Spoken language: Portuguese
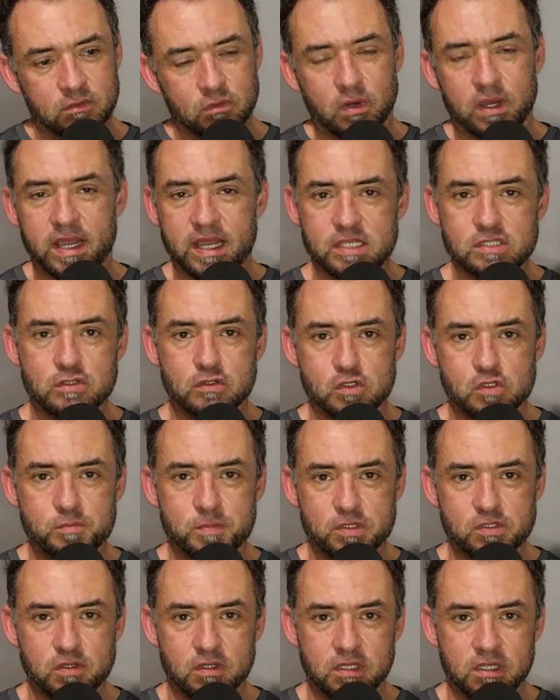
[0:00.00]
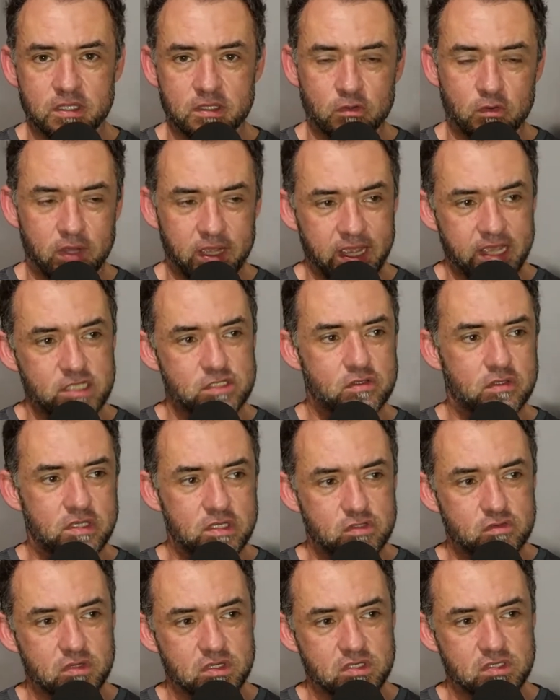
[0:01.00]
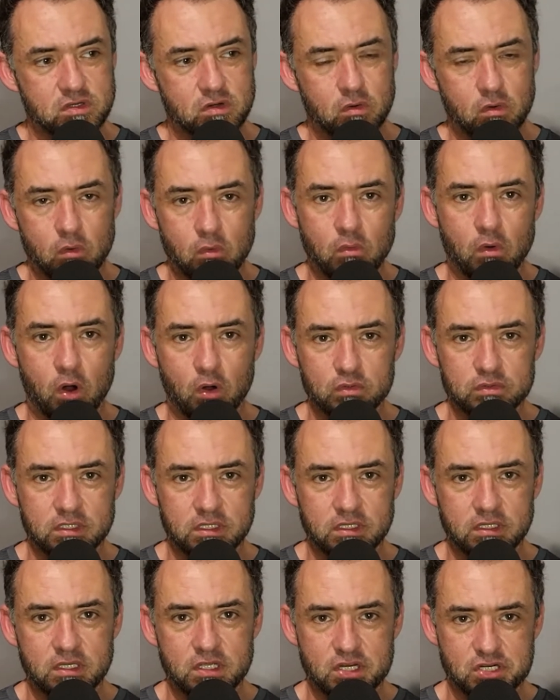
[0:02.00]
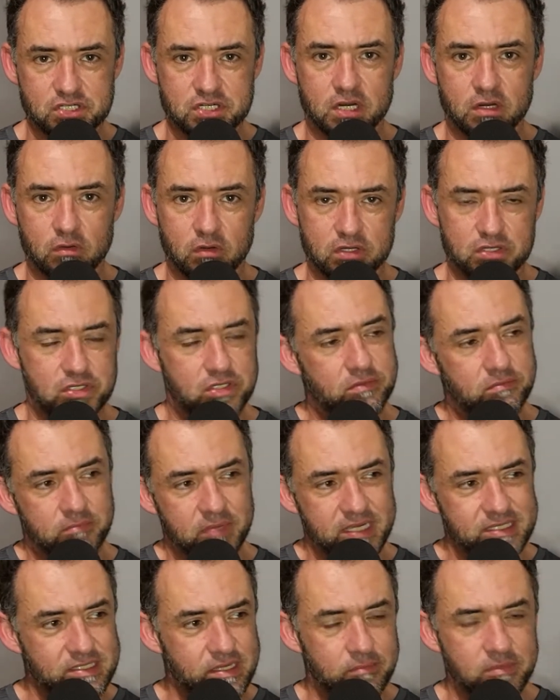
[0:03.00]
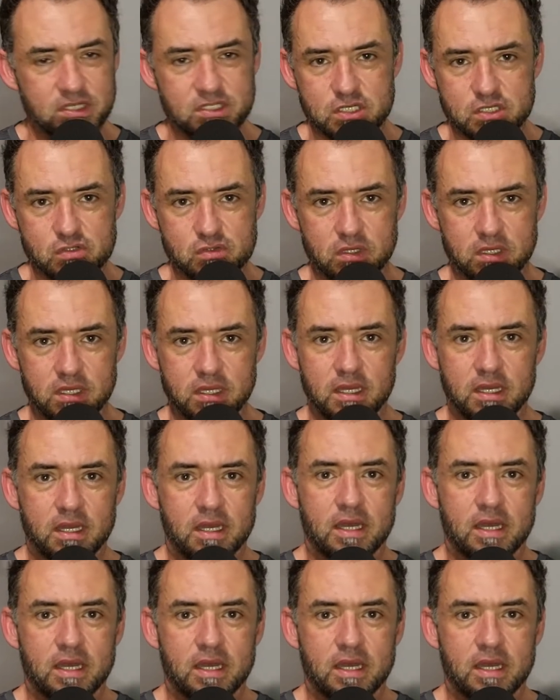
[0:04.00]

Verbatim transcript: no, resto dos personagens, no resto da situação o Alden e a Charlotte. Basicamente é isso aí.